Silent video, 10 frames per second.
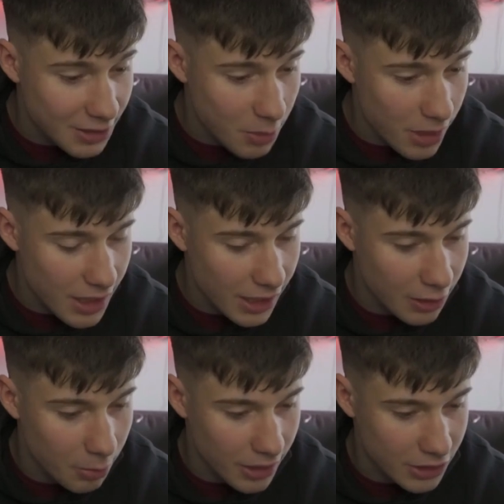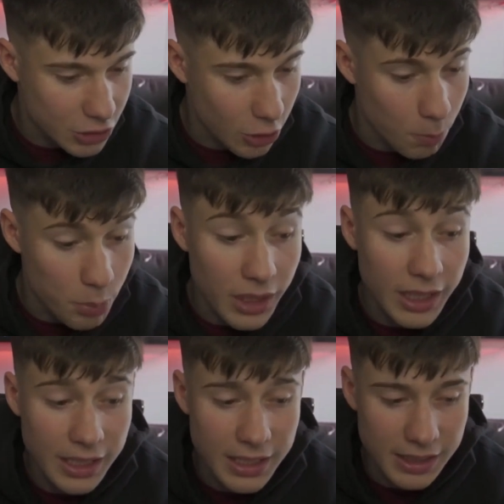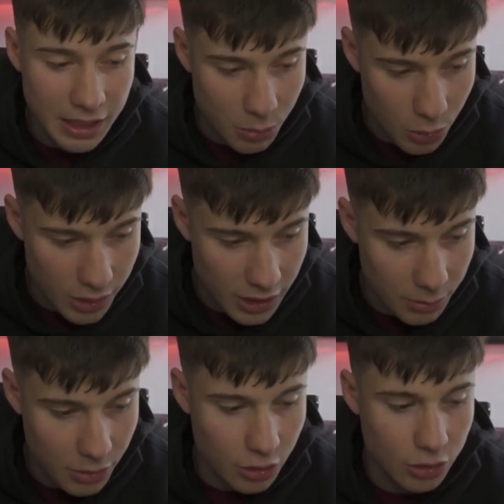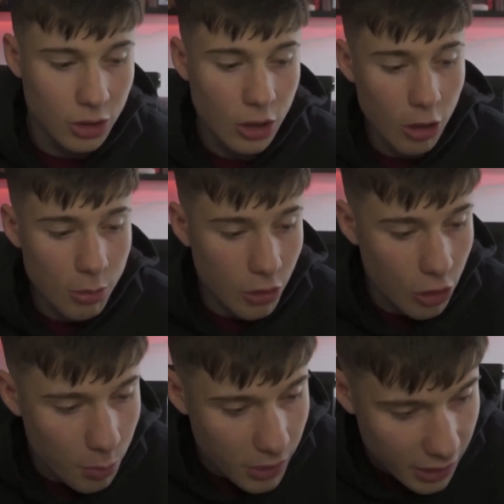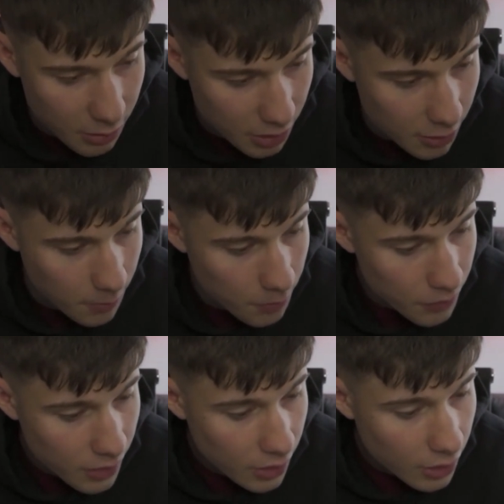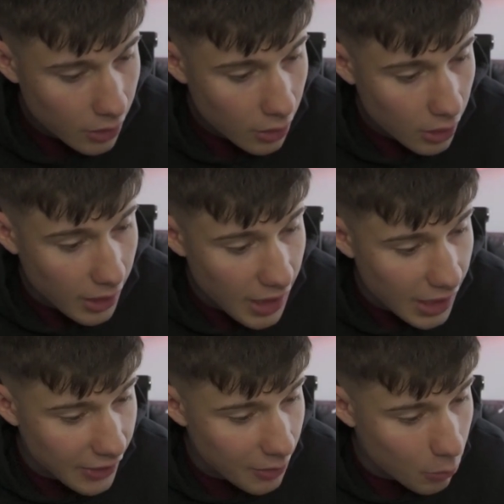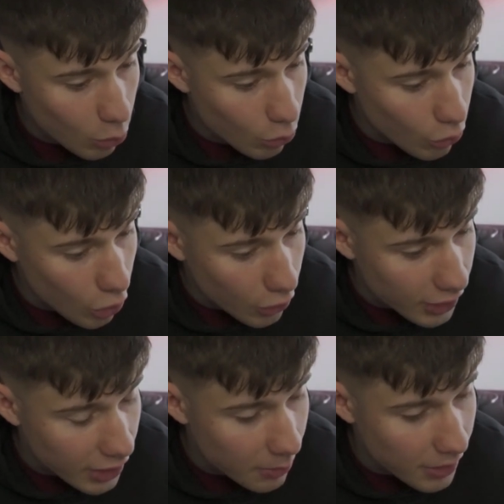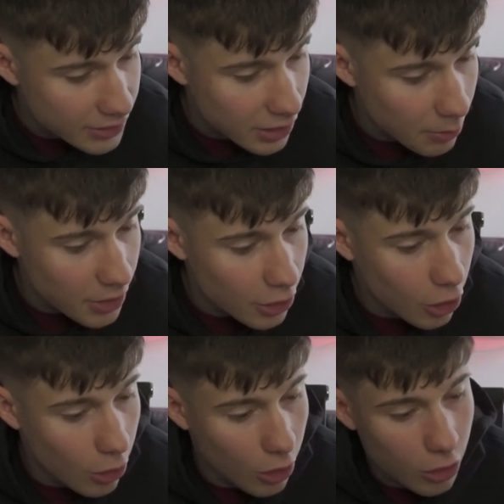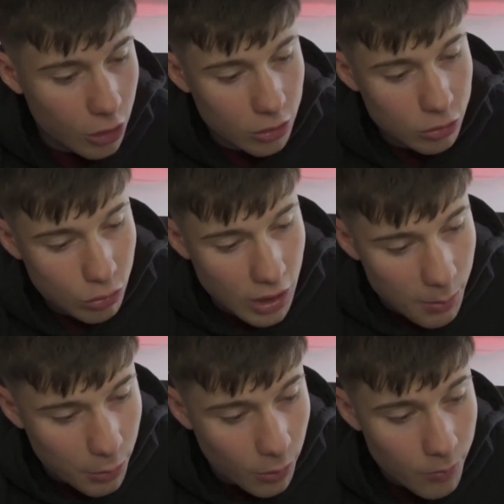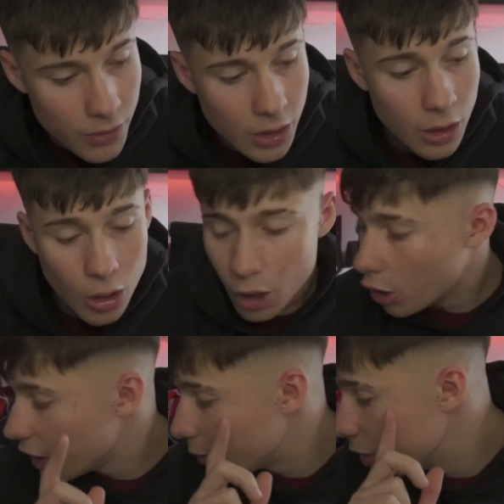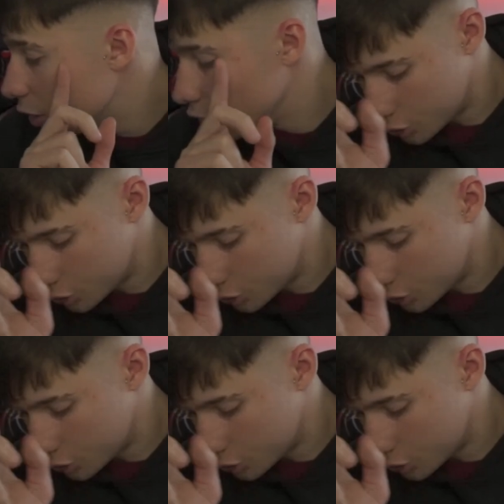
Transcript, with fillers: al gimnasio, piernita, muy bien, amigo. Hoy me tocó pierna Grande, mundo, remix, amigo. Sos un capo. Hoy, amigos,